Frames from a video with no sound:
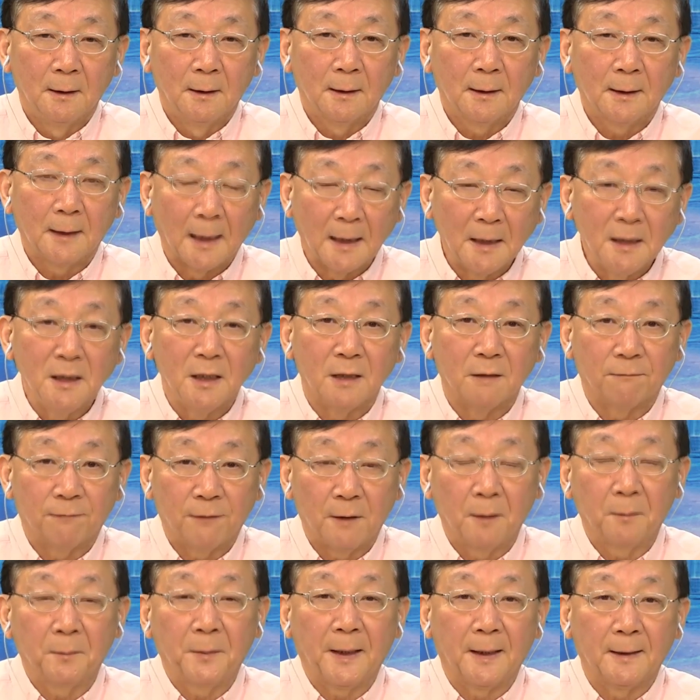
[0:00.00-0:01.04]
给你
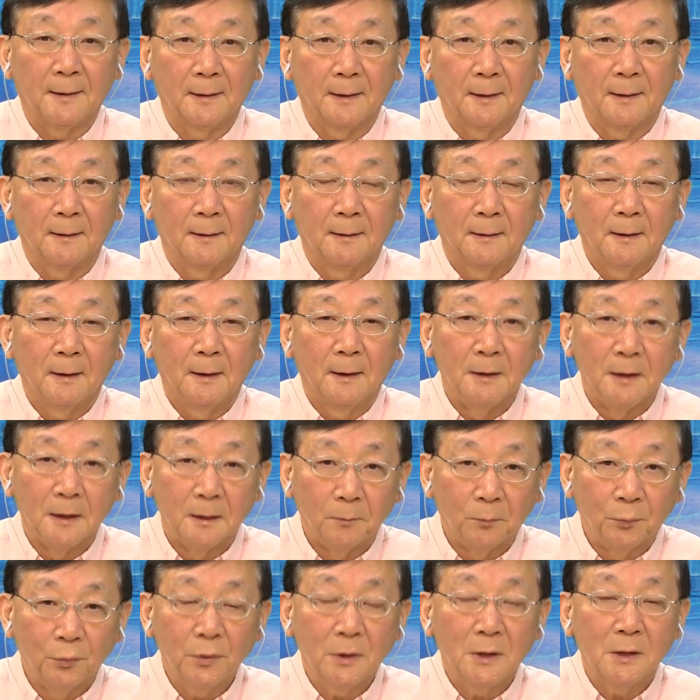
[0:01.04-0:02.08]
方便的，你
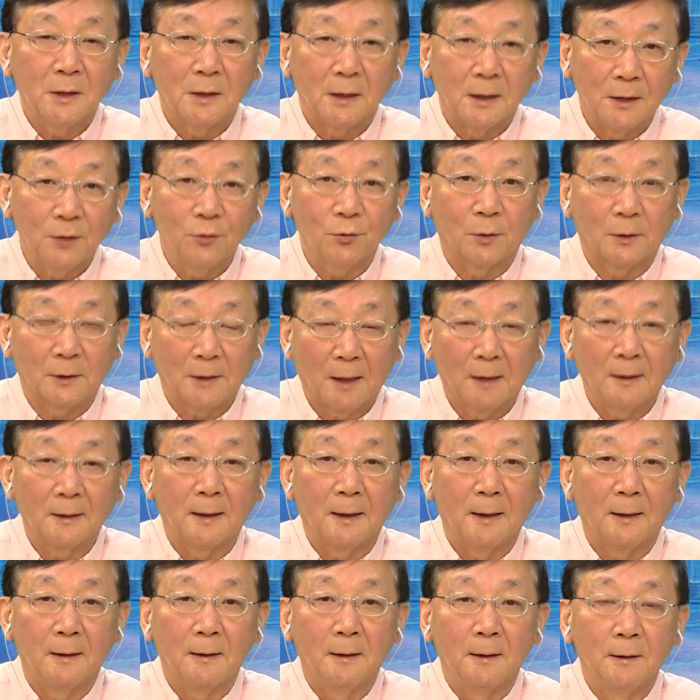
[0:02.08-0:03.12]
不是理所当
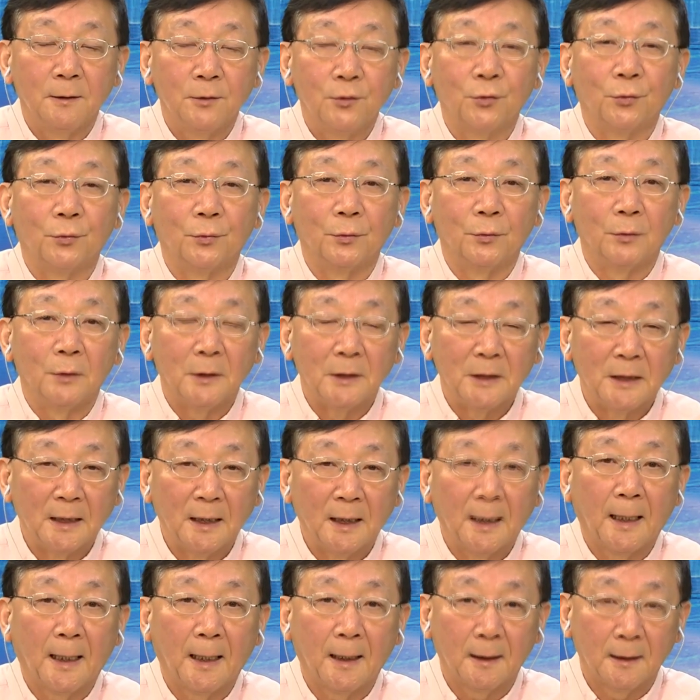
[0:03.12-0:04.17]
然就应
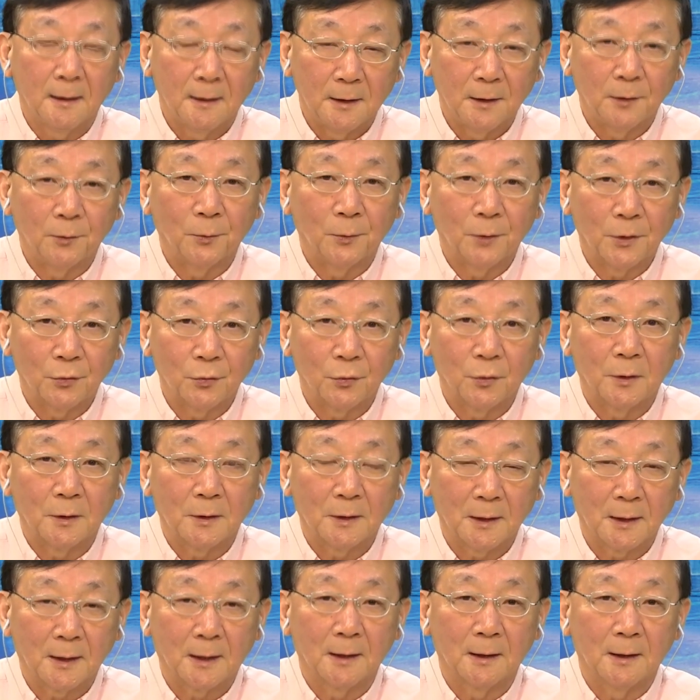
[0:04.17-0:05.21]
该认为说
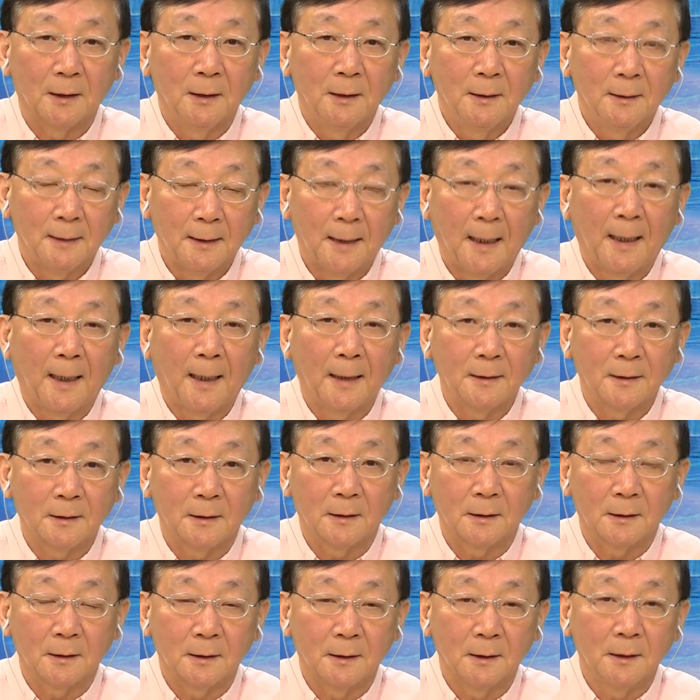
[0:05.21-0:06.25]
这个男孩子
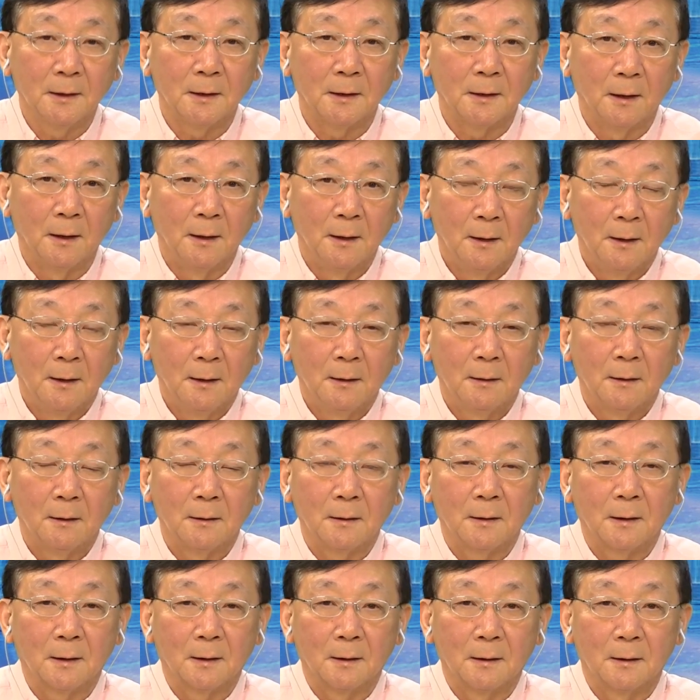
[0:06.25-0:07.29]
是可以，呃，
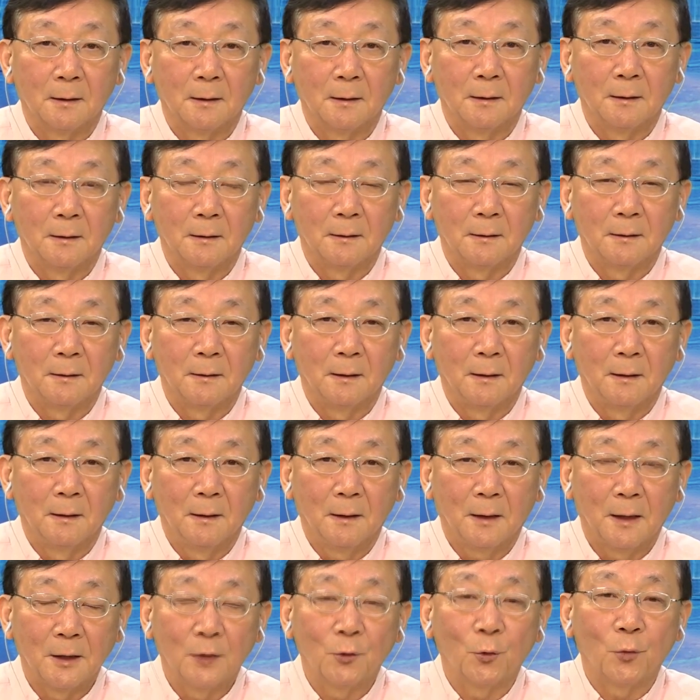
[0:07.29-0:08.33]
这个
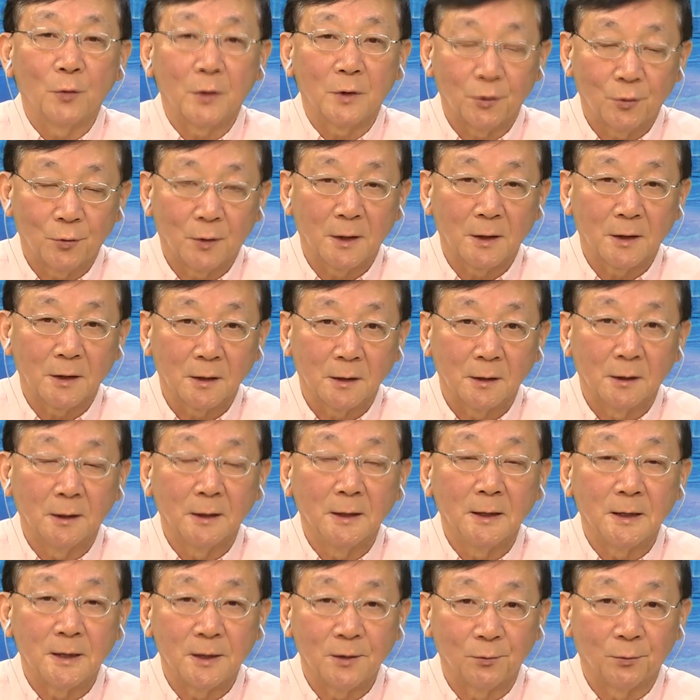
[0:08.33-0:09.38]
横冲直撞是可
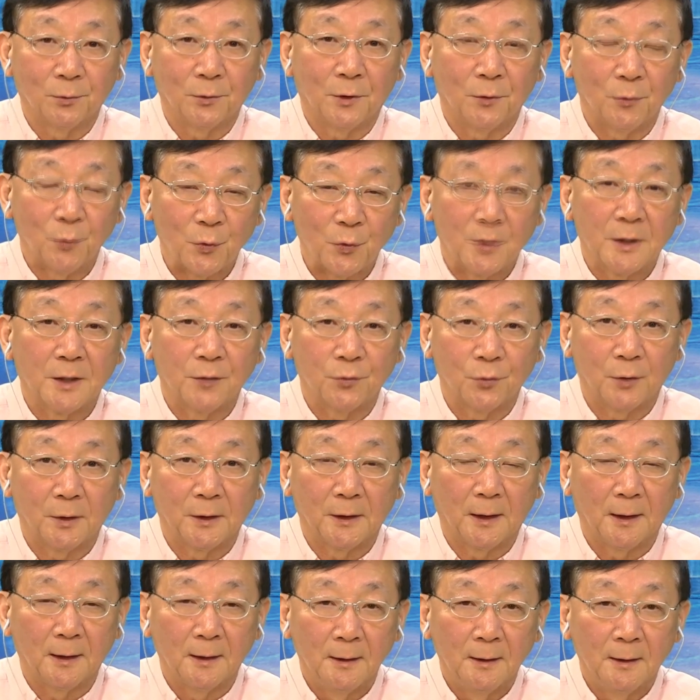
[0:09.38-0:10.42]
以进入到女厕所
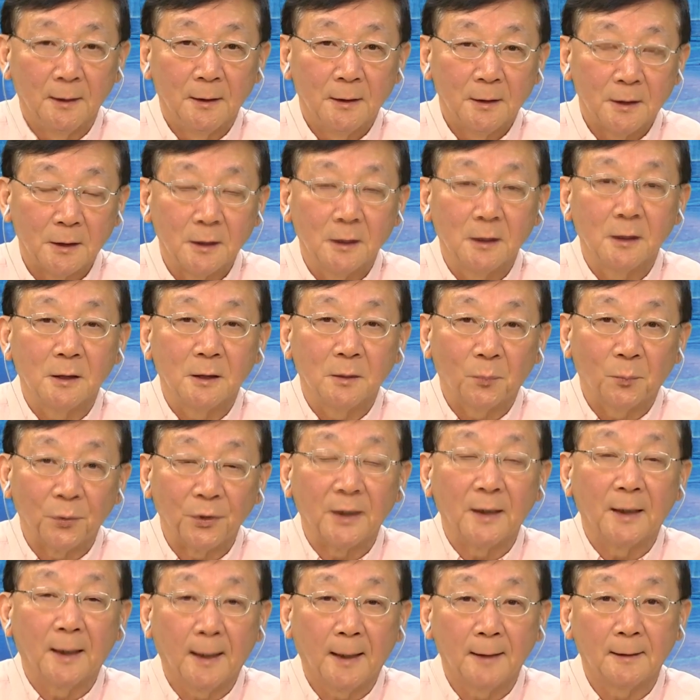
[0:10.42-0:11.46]
的，其实是不
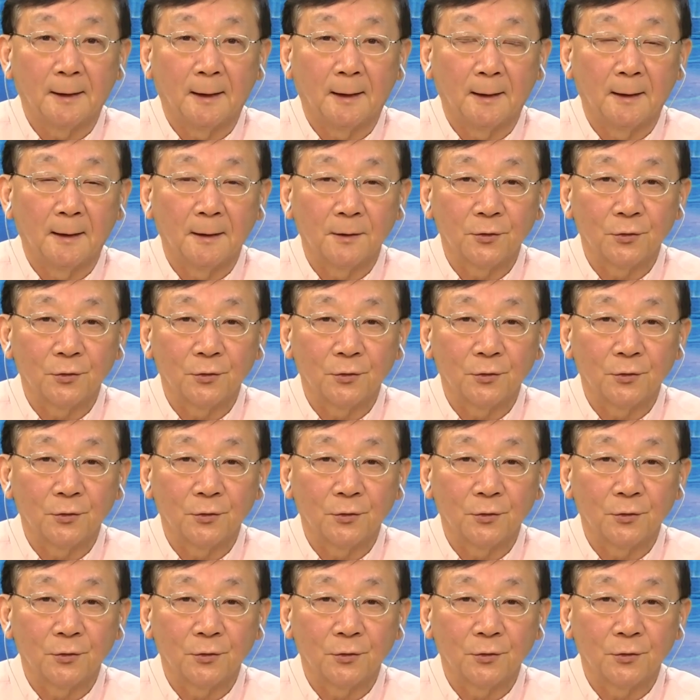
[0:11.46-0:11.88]
应该的哈。